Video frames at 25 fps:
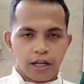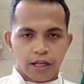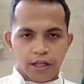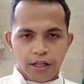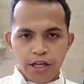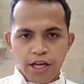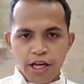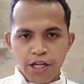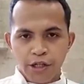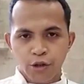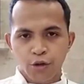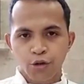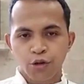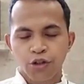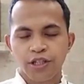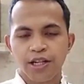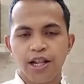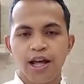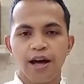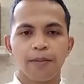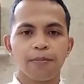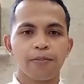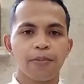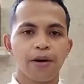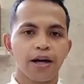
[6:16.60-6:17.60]
Yesus
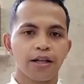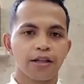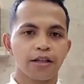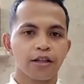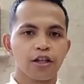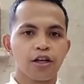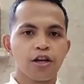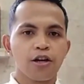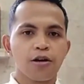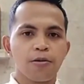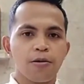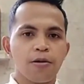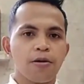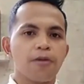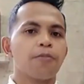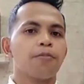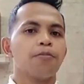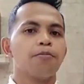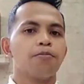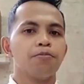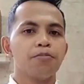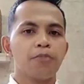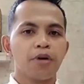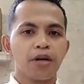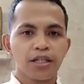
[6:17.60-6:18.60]
dapat
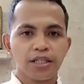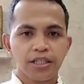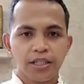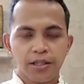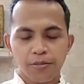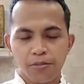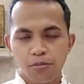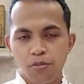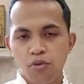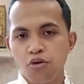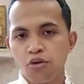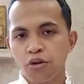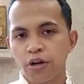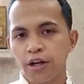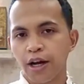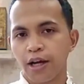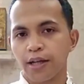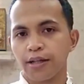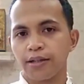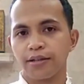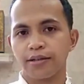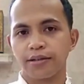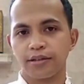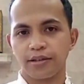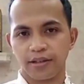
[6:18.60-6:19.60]

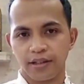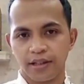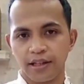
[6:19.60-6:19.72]
menyembuhkan